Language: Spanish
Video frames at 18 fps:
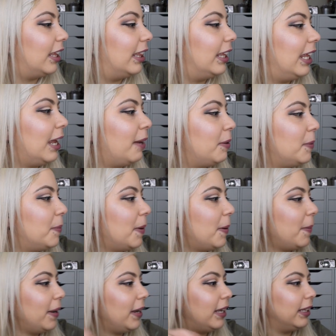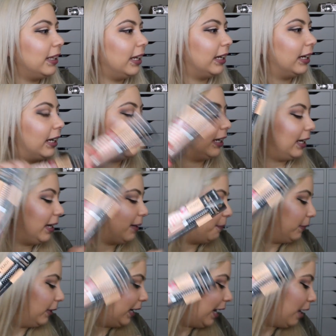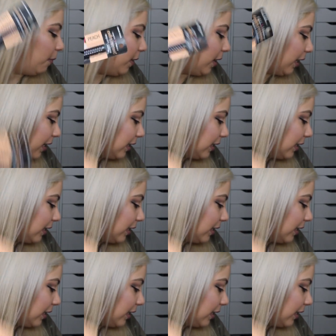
De la misma de, em, gama